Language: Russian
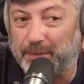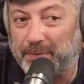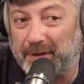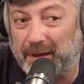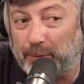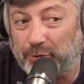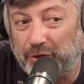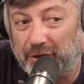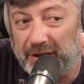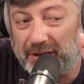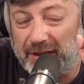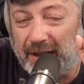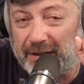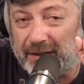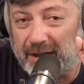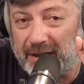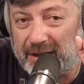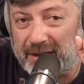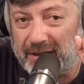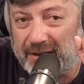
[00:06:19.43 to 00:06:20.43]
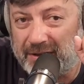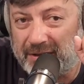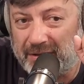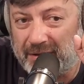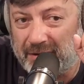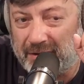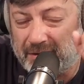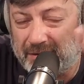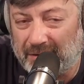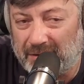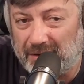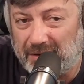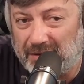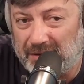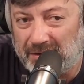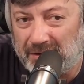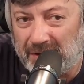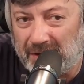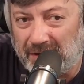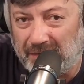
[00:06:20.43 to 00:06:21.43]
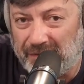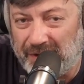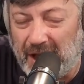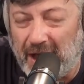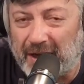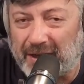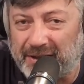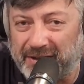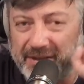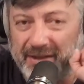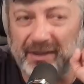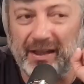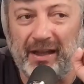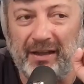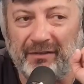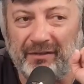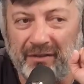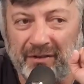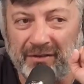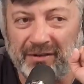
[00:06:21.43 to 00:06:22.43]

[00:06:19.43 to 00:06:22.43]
Потому что диктаторы э, в ярости, да,